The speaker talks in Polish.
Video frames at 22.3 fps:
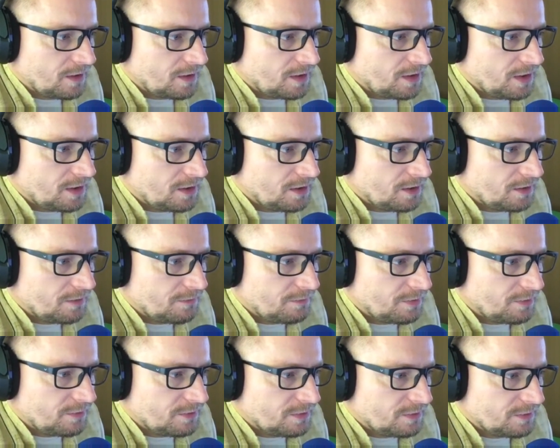Kiedy,
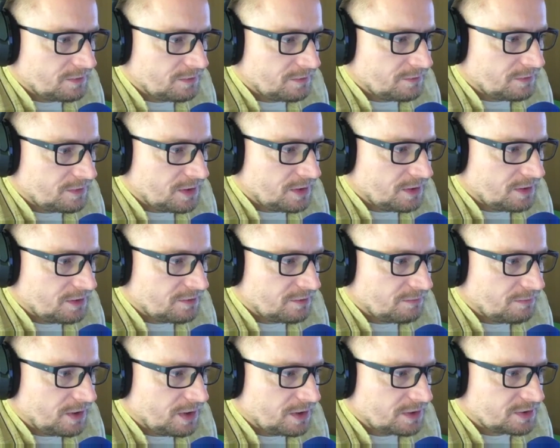kiedy
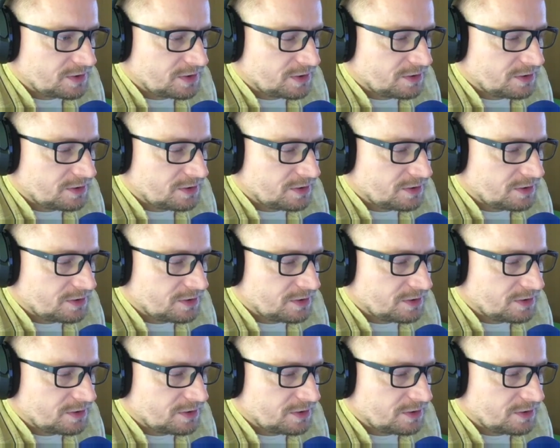zobaczę